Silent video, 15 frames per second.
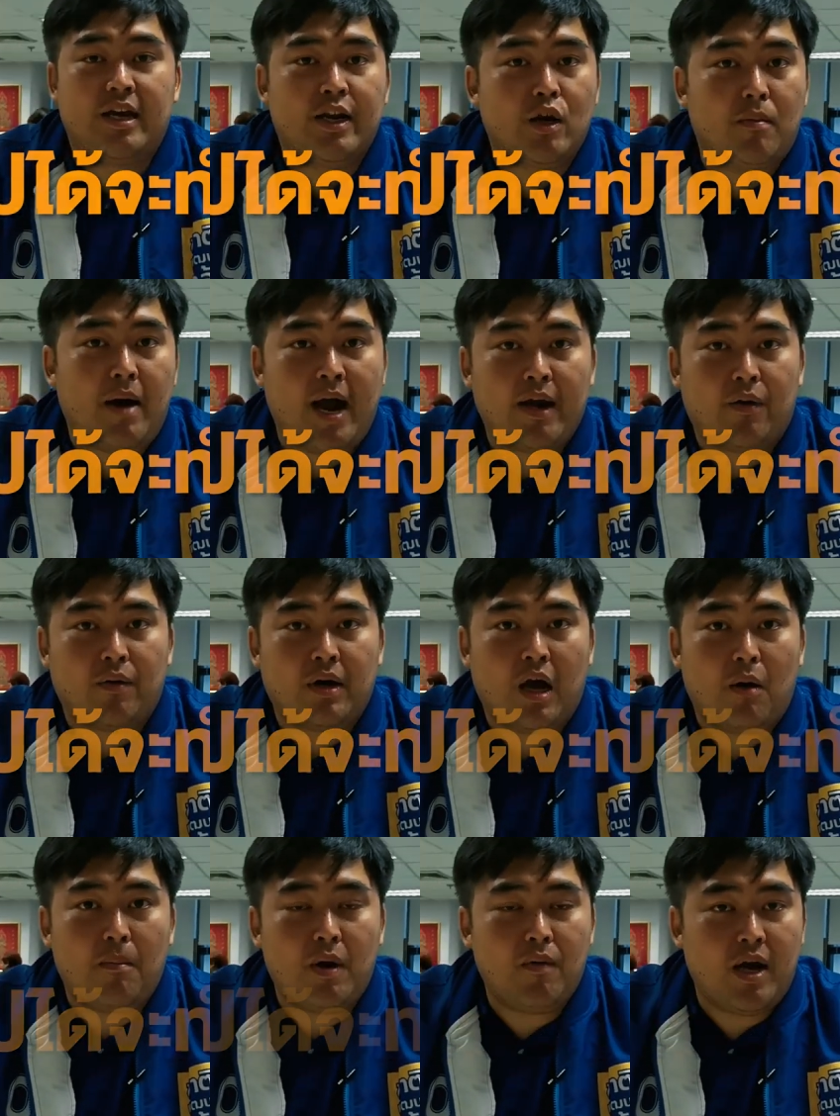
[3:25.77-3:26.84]
แต่นโยบายของ
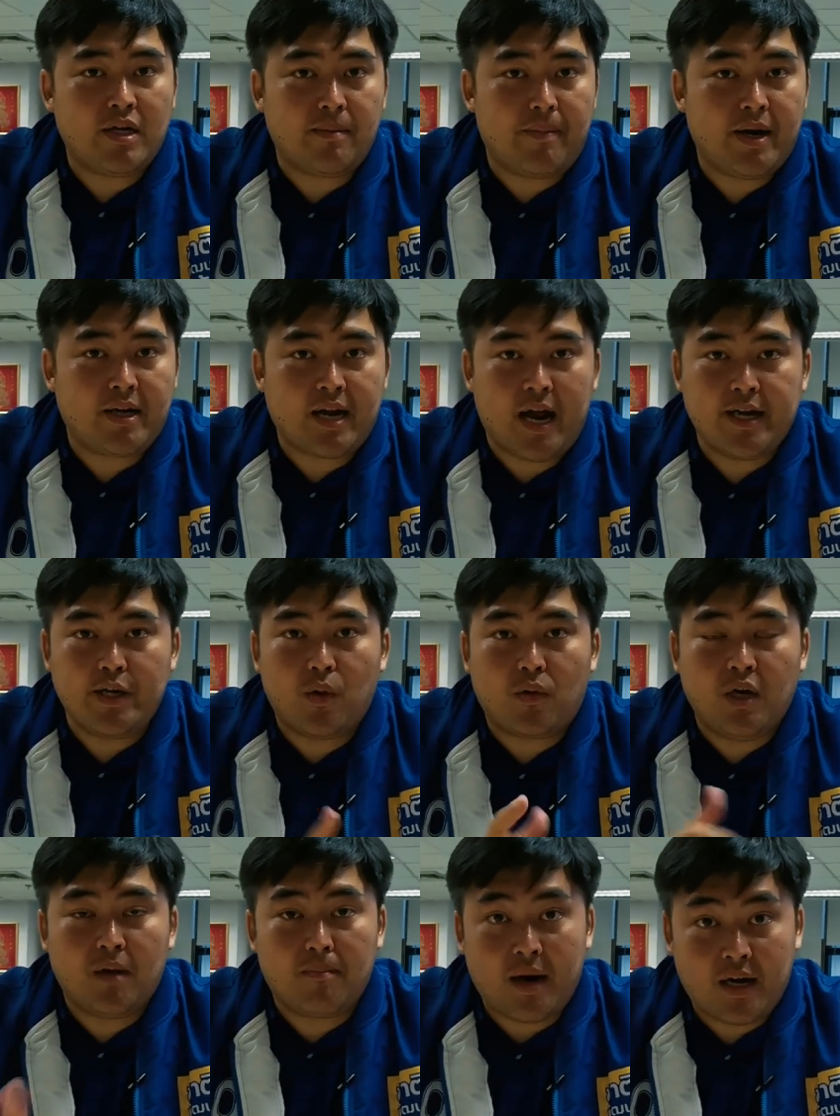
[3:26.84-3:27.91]
เราไม่ว่าจะเป็นการย
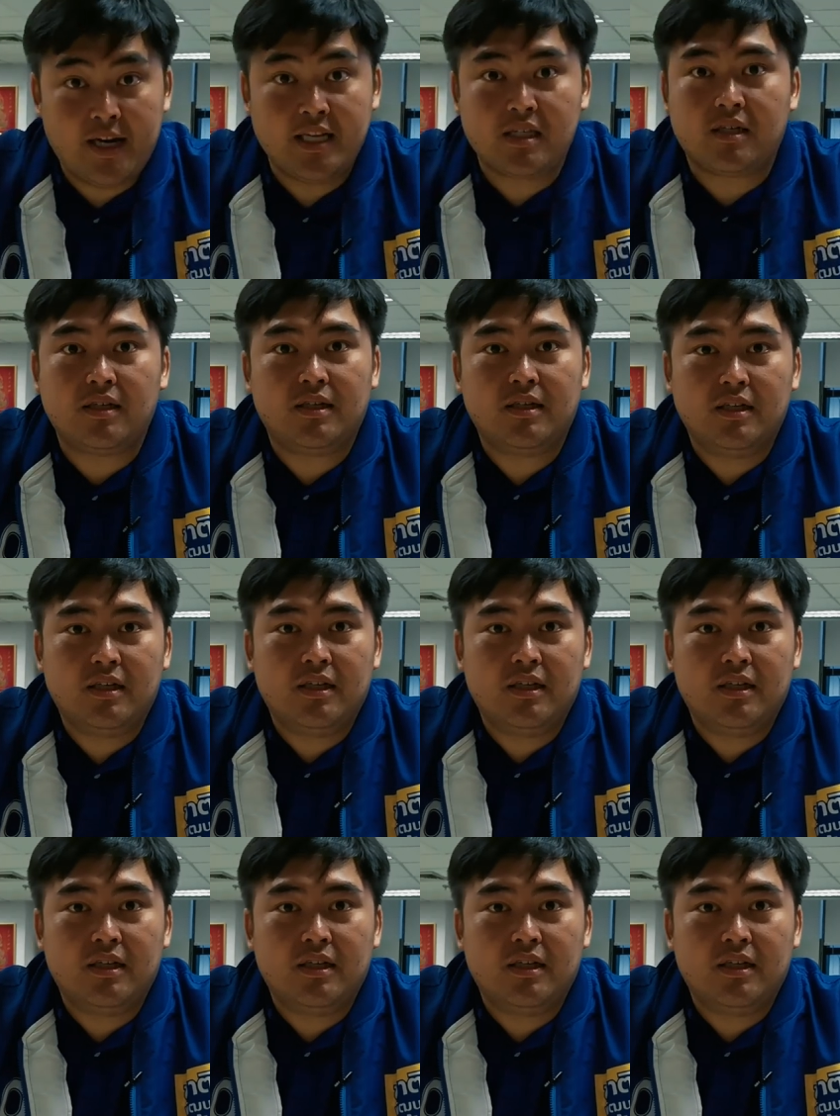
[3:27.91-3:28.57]
กเลิกแบล็คลิสต์